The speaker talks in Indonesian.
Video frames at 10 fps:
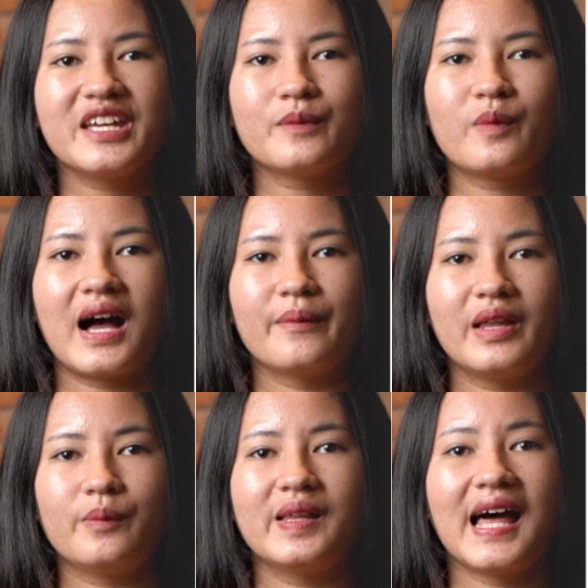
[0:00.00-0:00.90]
ingin
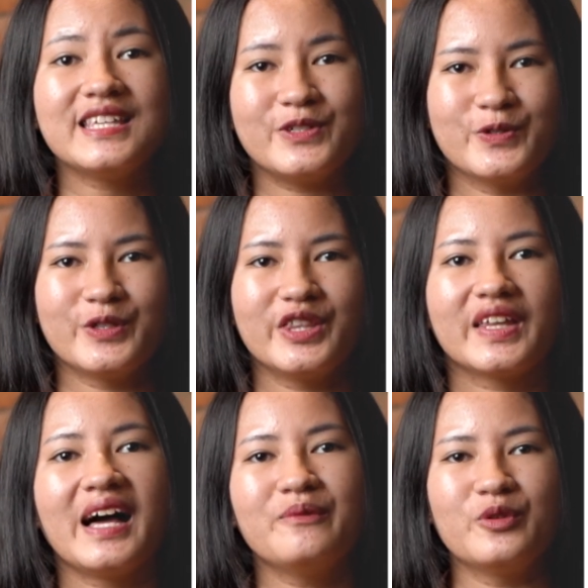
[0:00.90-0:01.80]
memahami lebih lanjut,
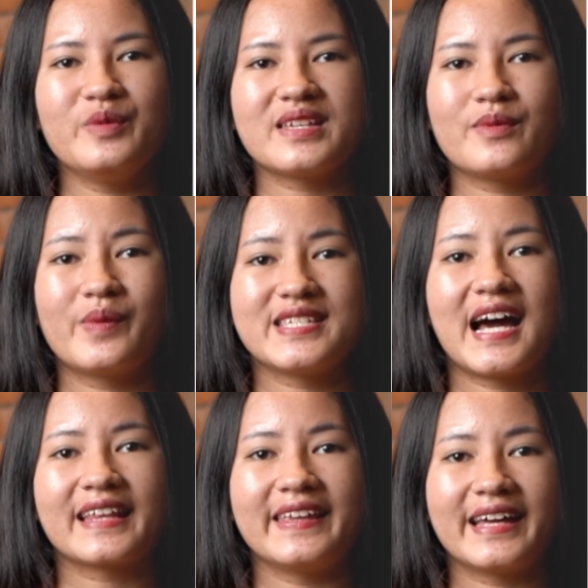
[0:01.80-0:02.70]
kamu bisa
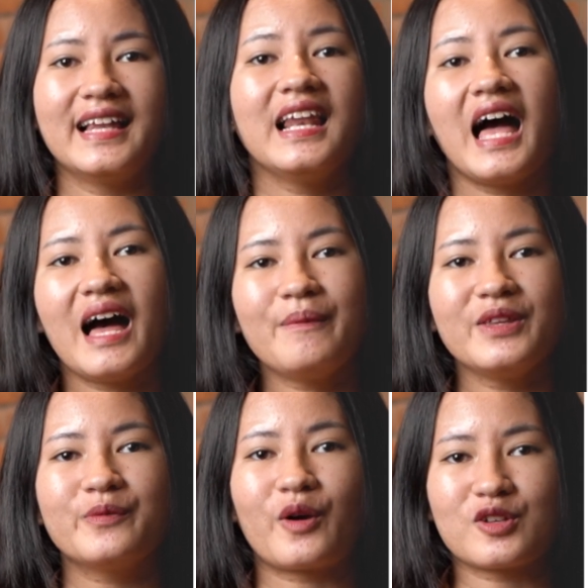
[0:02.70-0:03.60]
membaca artikel
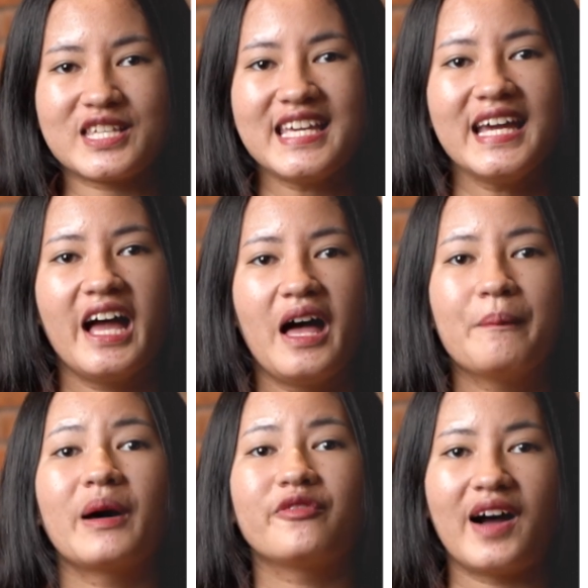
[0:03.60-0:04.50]
apa itu proxy,
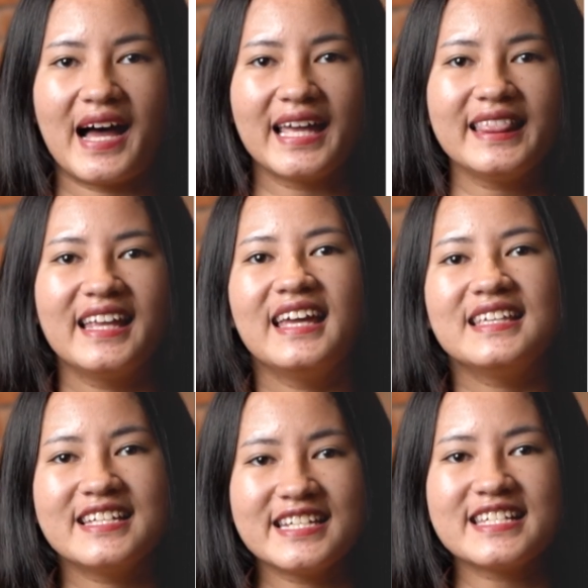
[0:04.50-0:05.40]
manfaat,
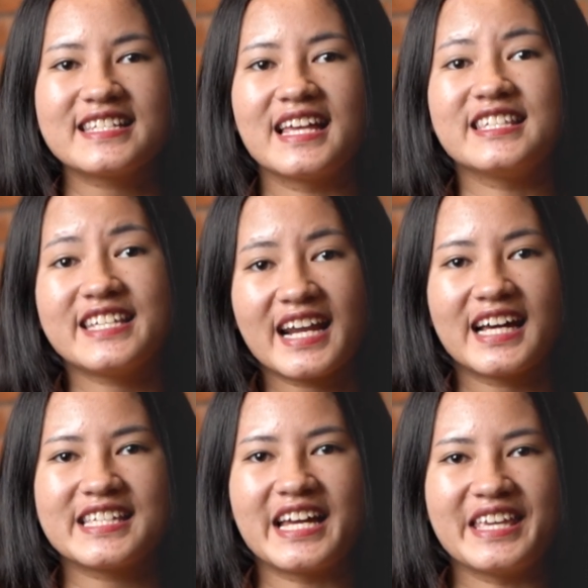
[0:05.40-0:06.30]
jenis, dan cara
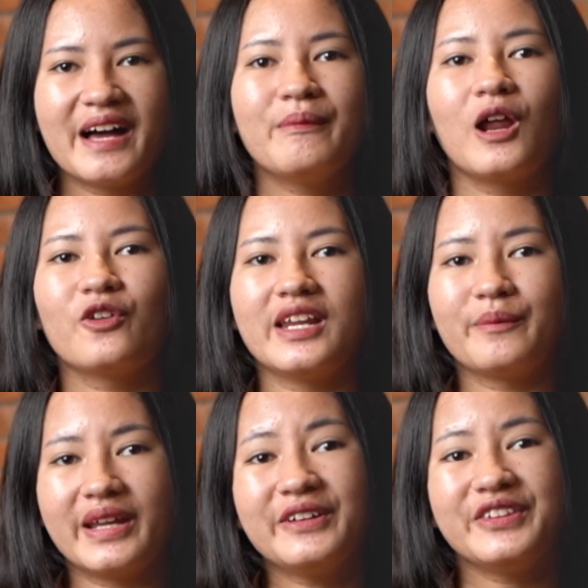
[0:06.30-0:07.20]
kerjanya melalui
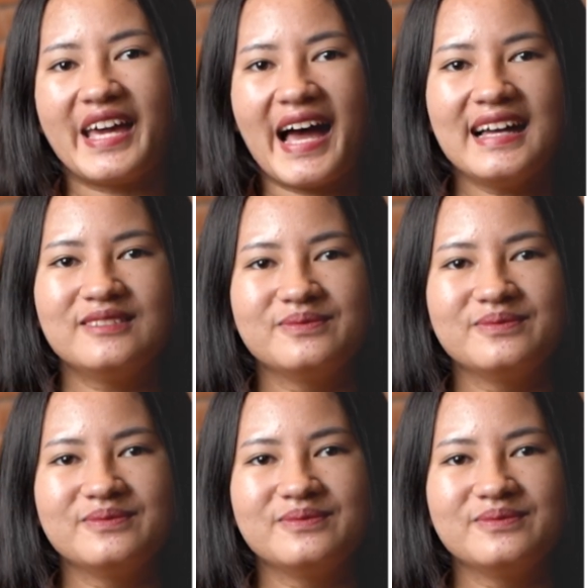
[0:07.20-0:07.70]
link berikut ya.